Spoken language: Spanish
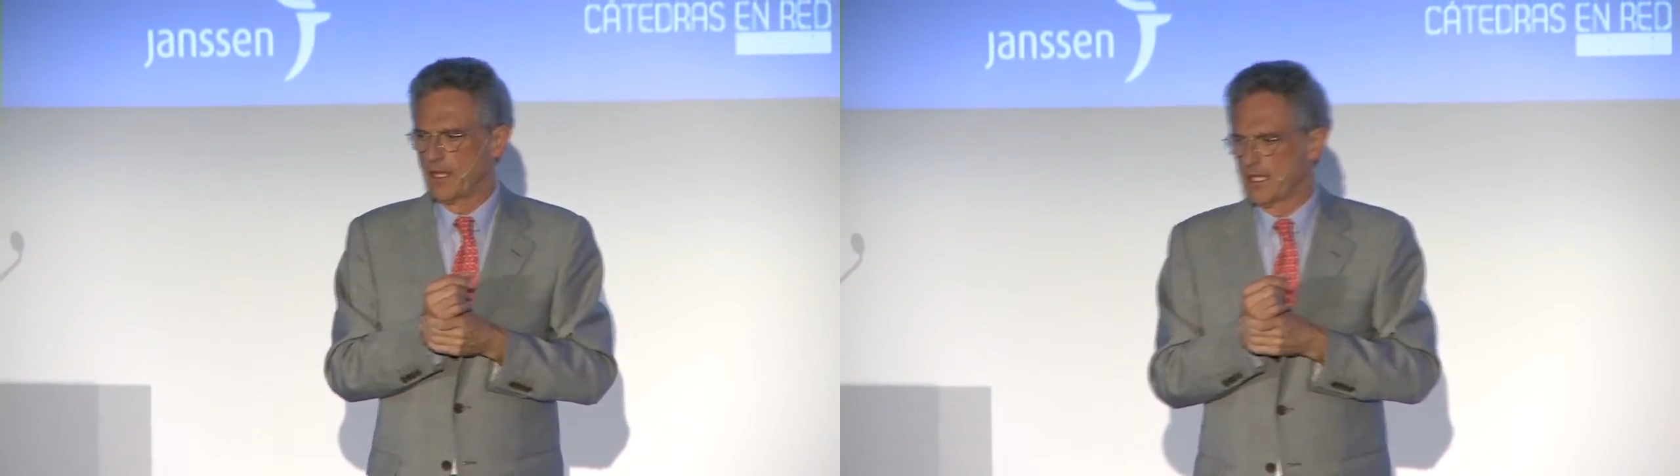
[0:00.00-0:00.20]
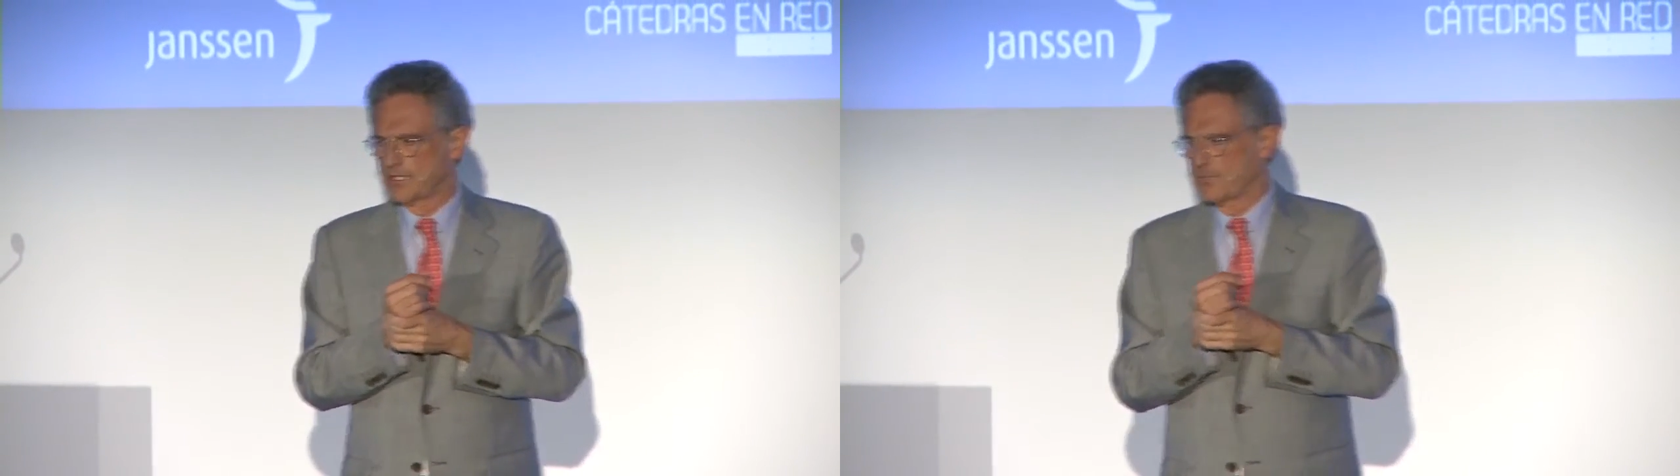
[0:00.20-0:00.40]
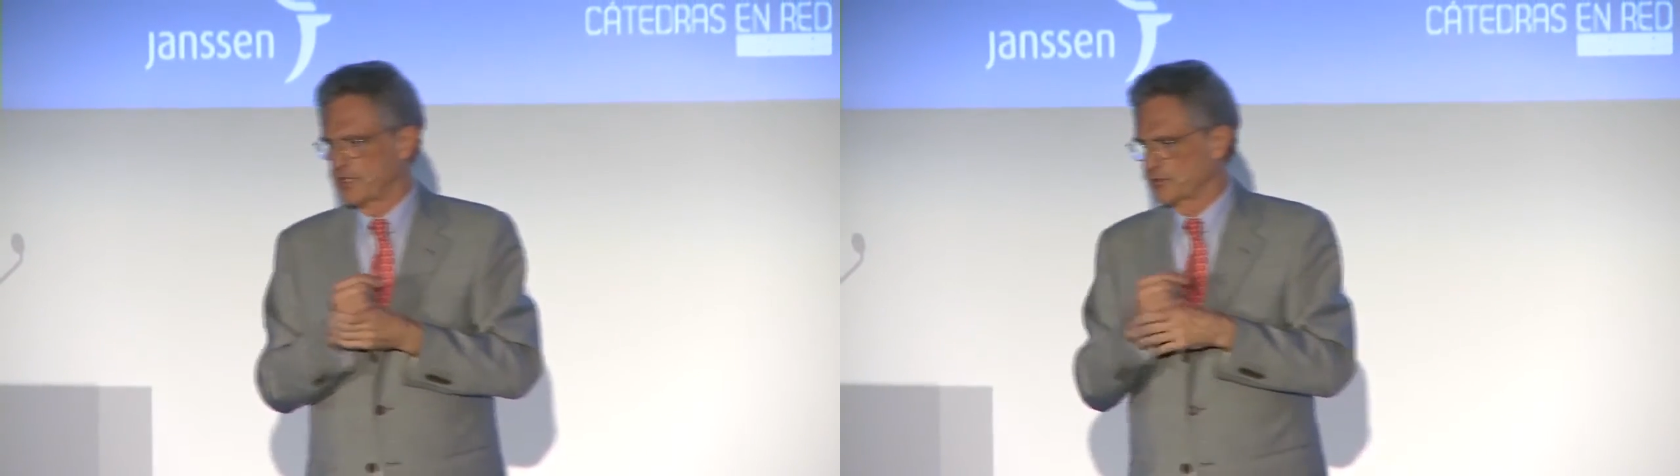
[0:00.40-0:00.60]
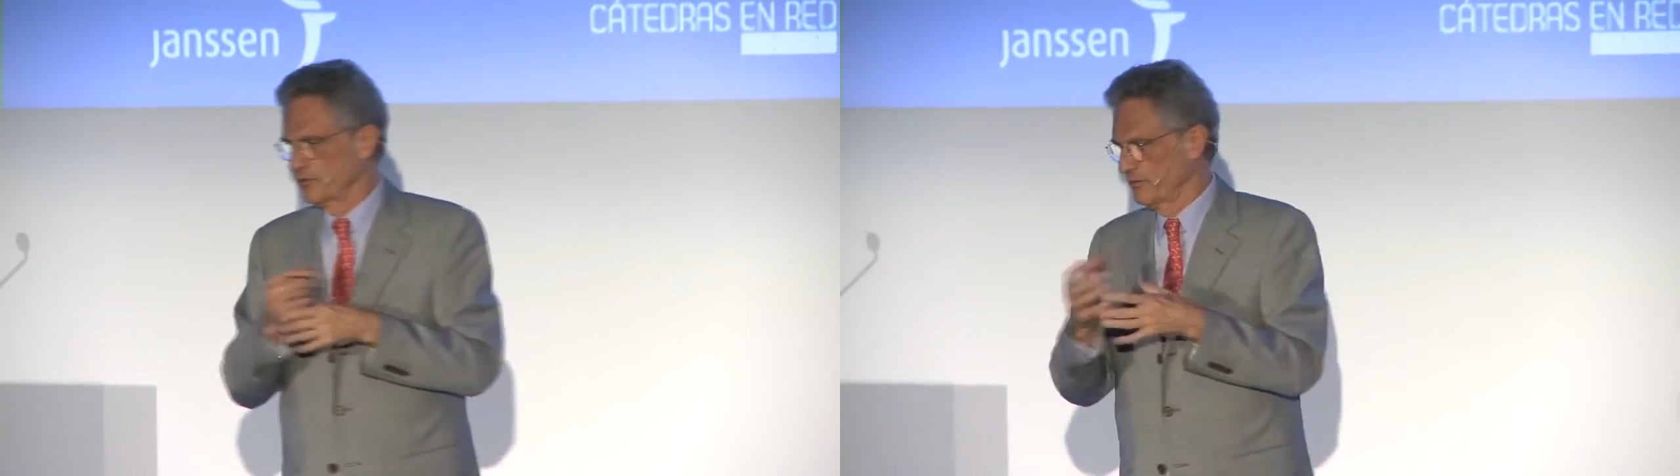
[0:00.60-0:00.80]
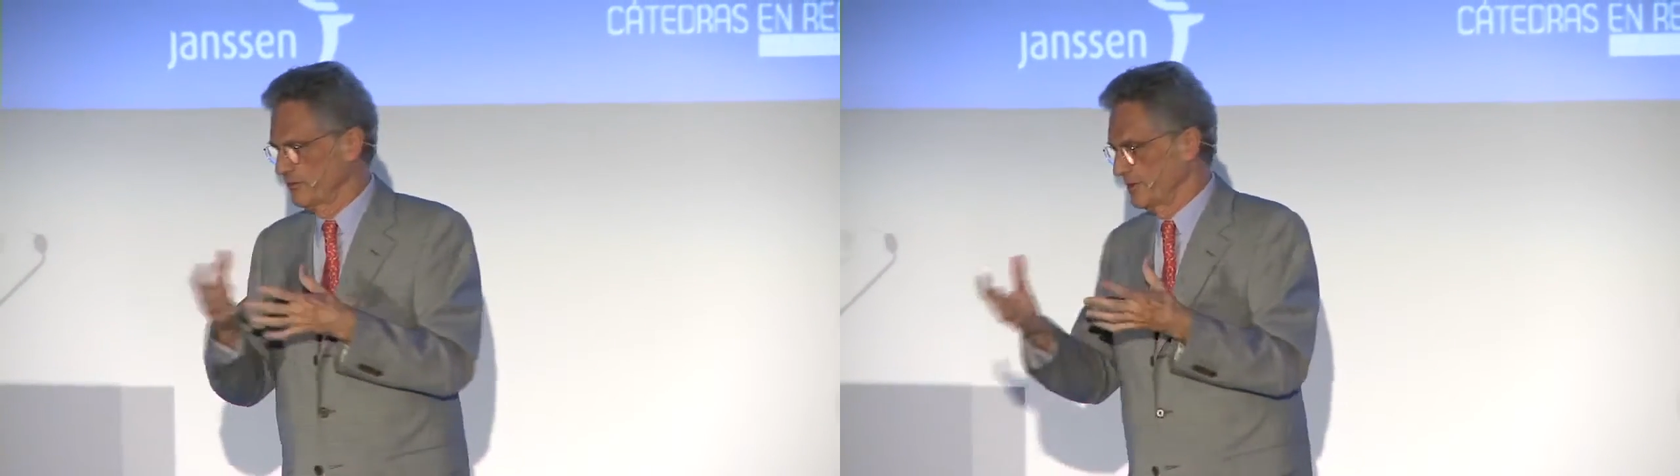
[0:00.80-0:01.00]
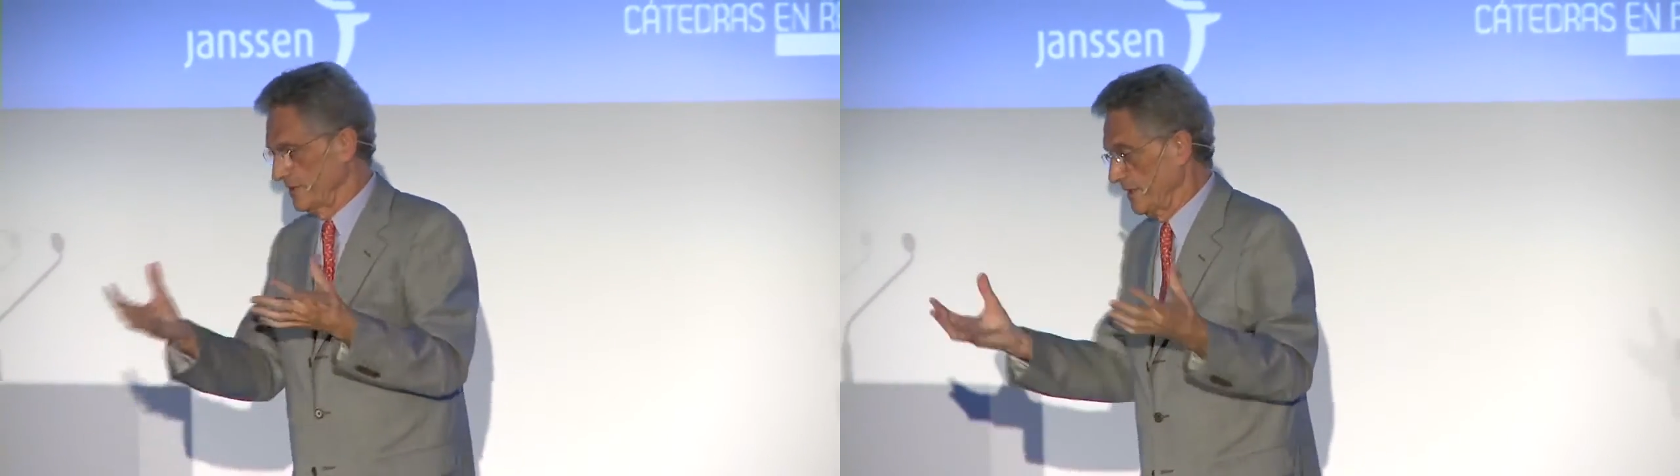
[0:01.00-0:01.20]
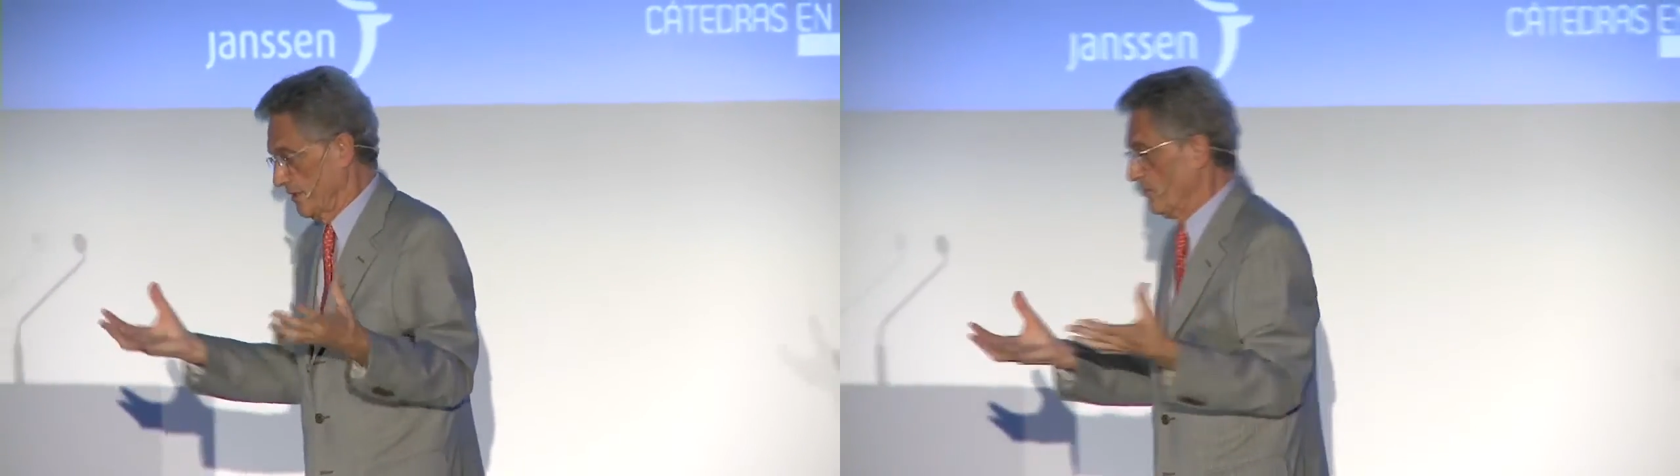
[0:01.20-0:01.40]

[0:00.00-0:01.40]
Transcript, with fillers: el aspecto eh,